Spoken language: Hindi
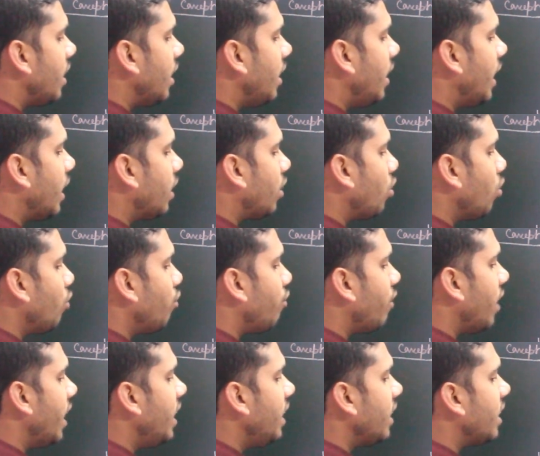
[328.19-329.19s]

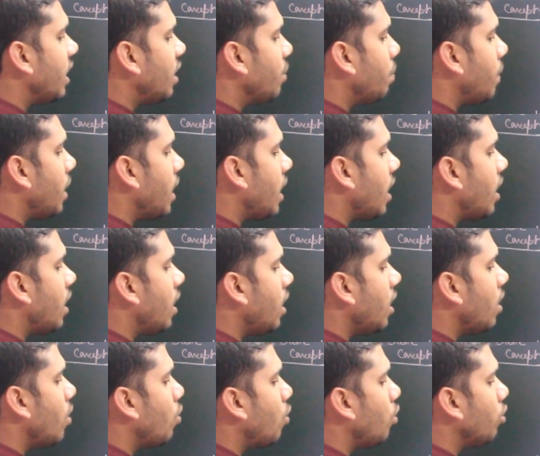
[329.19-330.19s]
इलेक्ट्रोफाइल कर पा रहा
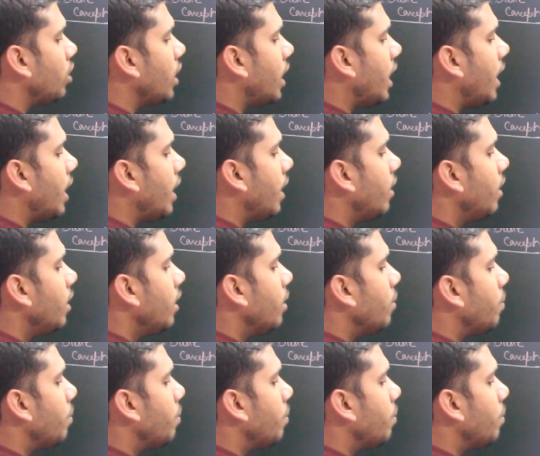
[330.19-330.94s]
होता है